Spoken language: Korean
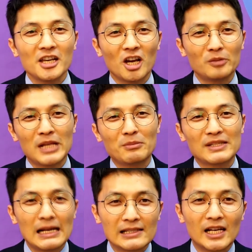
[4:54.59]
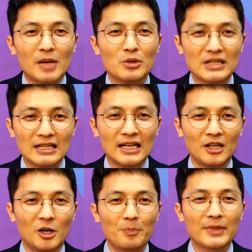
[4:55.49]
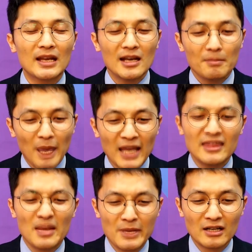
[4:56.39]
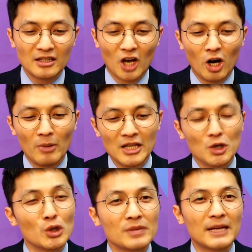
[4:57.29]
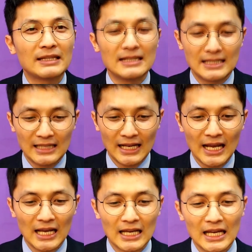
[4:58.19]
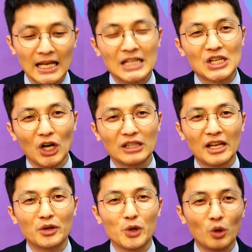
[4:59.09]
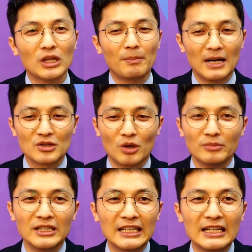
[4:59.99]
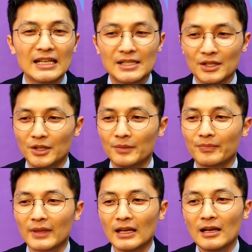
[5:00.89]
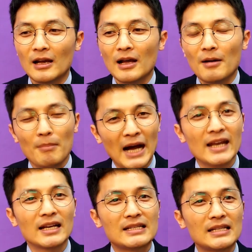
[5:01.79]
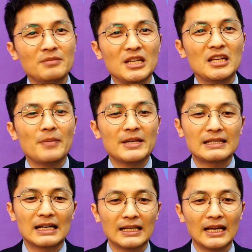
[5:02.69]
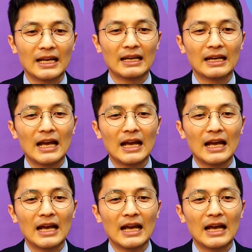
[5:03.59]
여러분 한번 상상해 보실까요? 팬데믹을 경험한 요즘 같은 시대에 절대로 용납할 수 없는 일이겠죠 만약에 지금 이 예배 시간에